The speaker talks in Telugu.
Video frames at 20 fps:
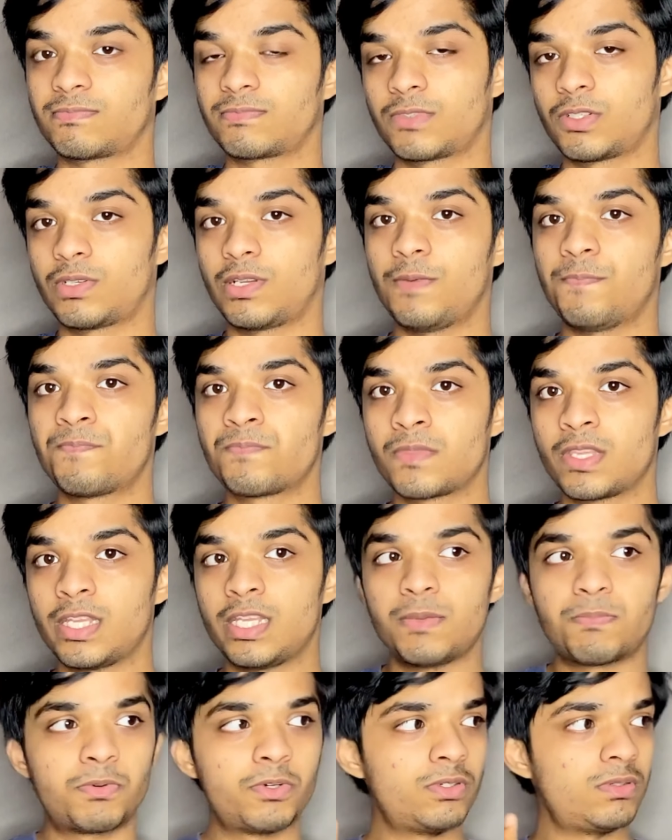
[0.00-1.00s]
ఓకే
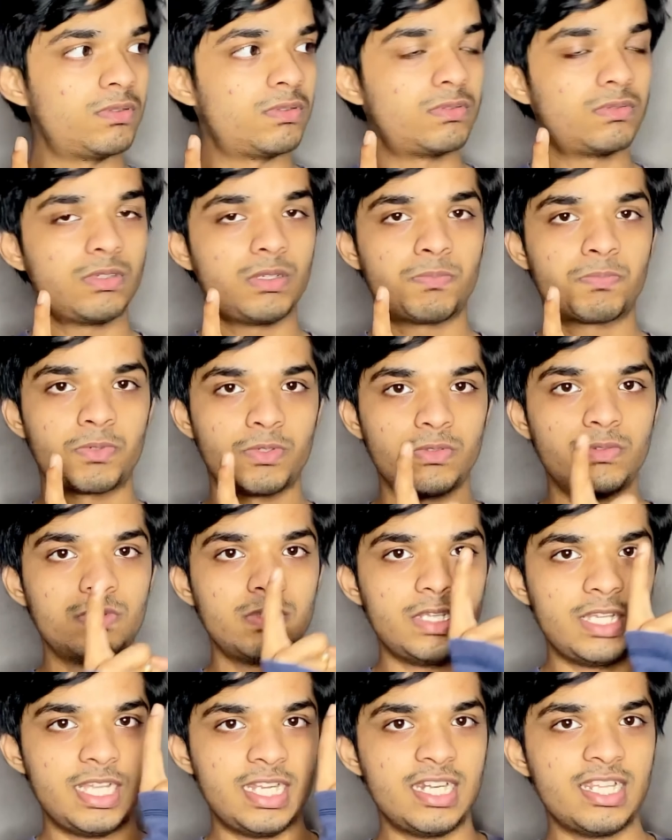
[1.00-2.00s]
ఇప్పుడు ఇప్పుడు
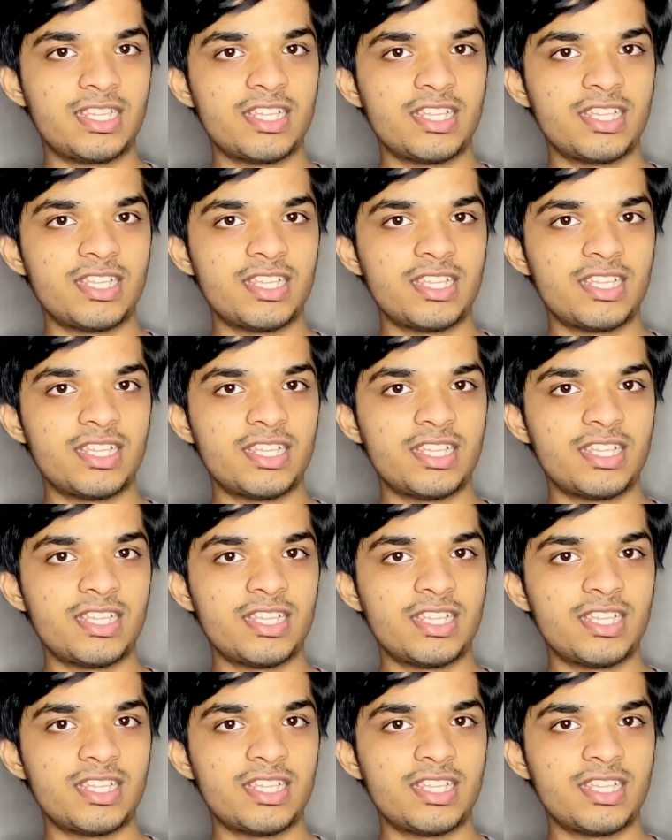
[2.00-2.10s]
ఈయన్ని